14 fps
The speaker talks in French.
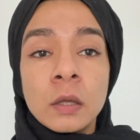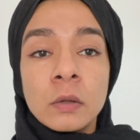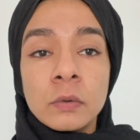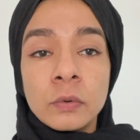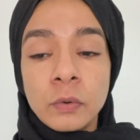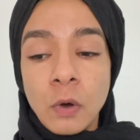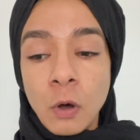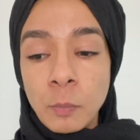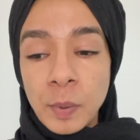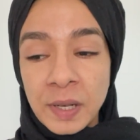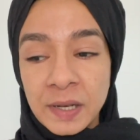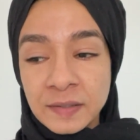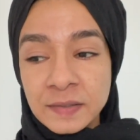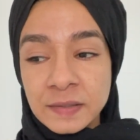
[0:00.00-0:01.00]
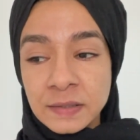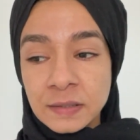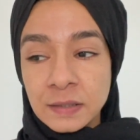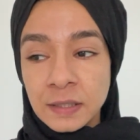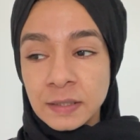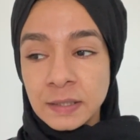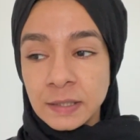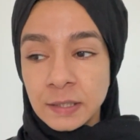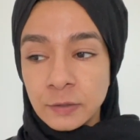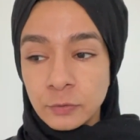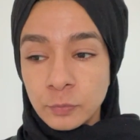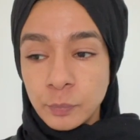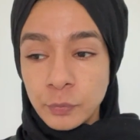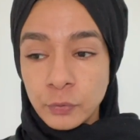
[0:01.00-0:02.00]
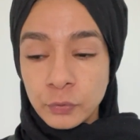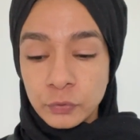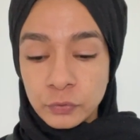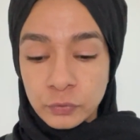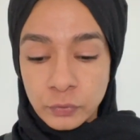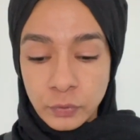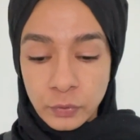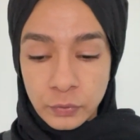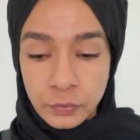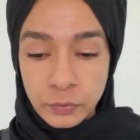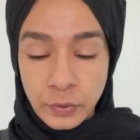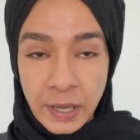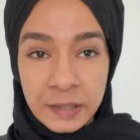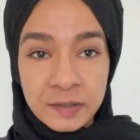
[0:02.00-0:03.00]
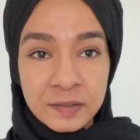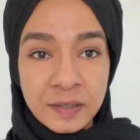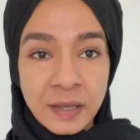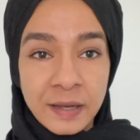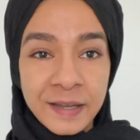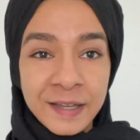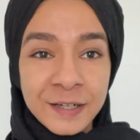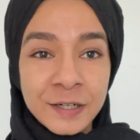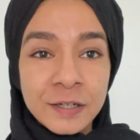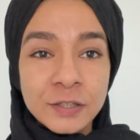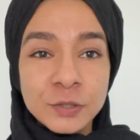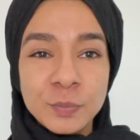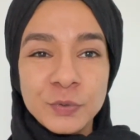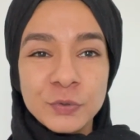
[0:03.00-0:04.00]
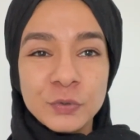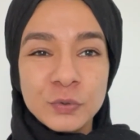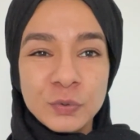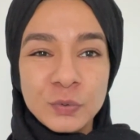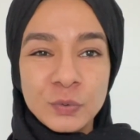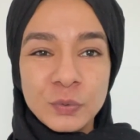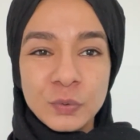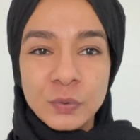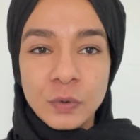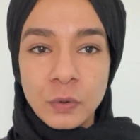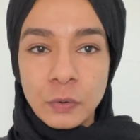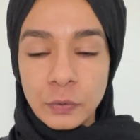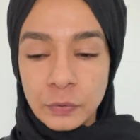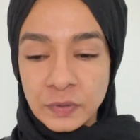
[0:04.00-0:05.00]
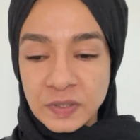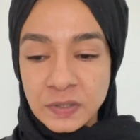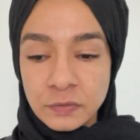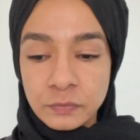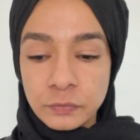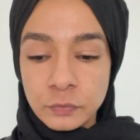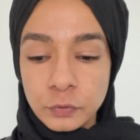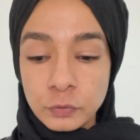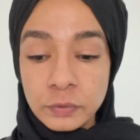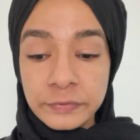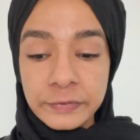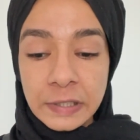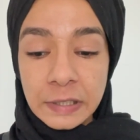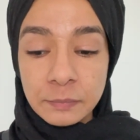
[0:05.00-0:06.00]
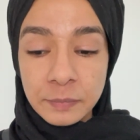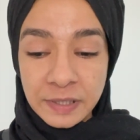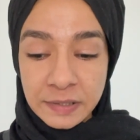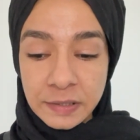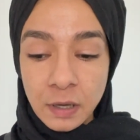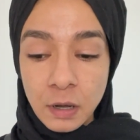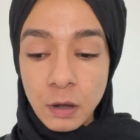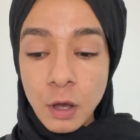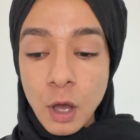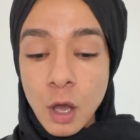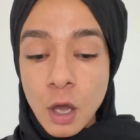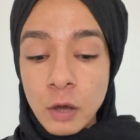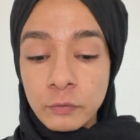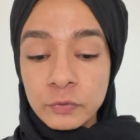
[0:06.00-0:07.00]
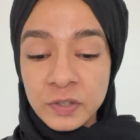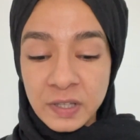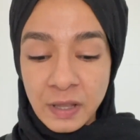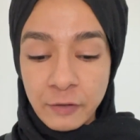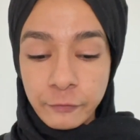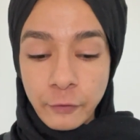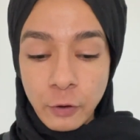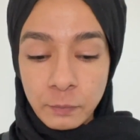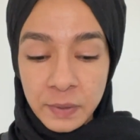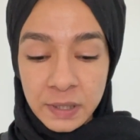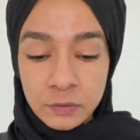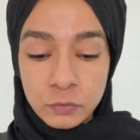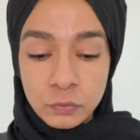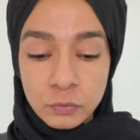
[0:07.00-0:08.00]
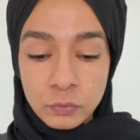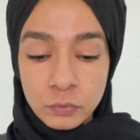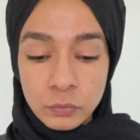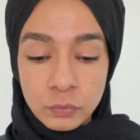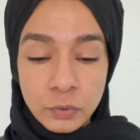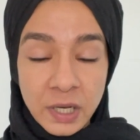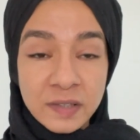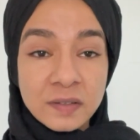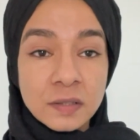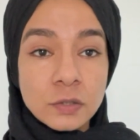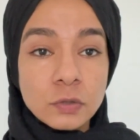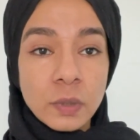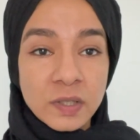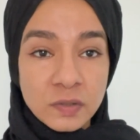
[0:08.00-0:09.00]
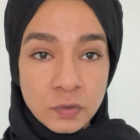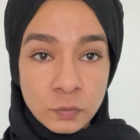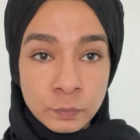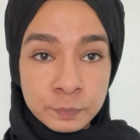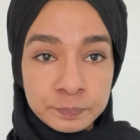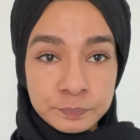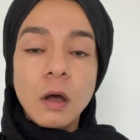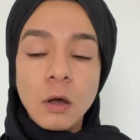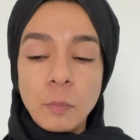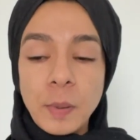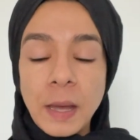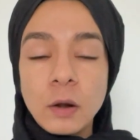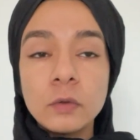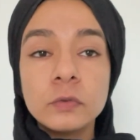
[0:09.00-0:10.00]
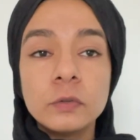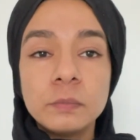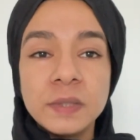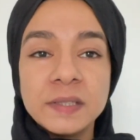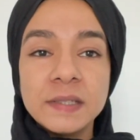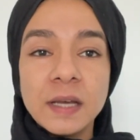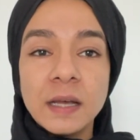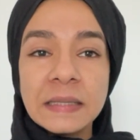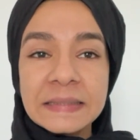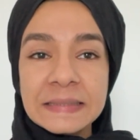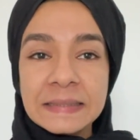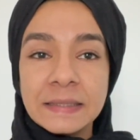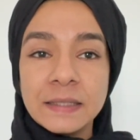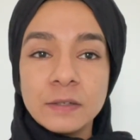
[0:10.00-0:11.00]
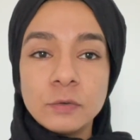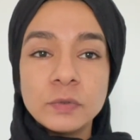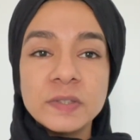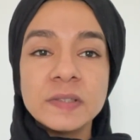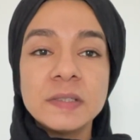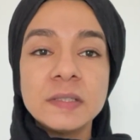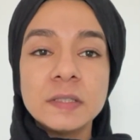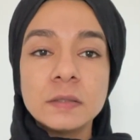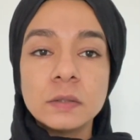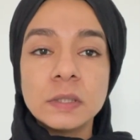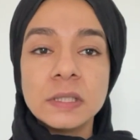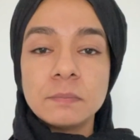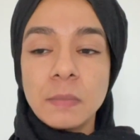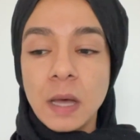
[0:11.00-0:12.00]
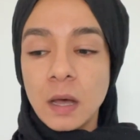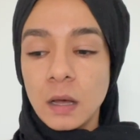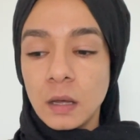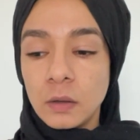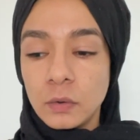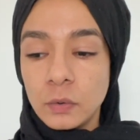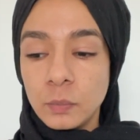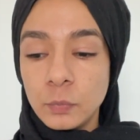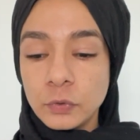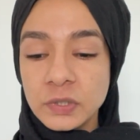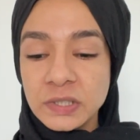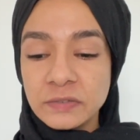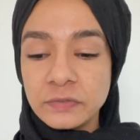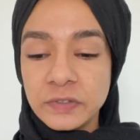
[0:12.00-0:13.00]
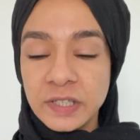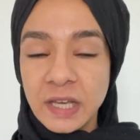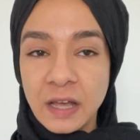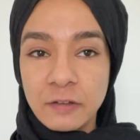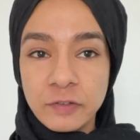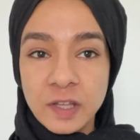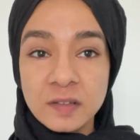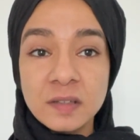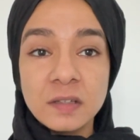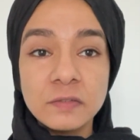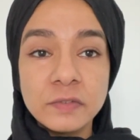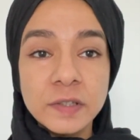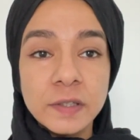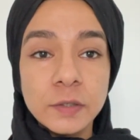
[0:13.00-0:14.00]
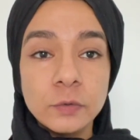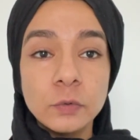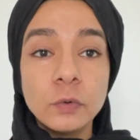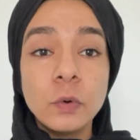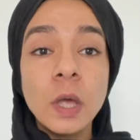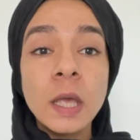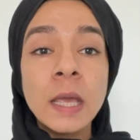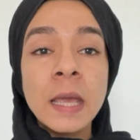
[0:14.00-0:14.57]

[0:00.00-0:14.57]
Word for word: euh, en Palestine et qui l'oppose euh, à Israël. Je pense que si vous suivez les médias, vous êtes informé de la situation. En parlant de médias, c'est aussi ce qui m'a motivé à faire cette vidéo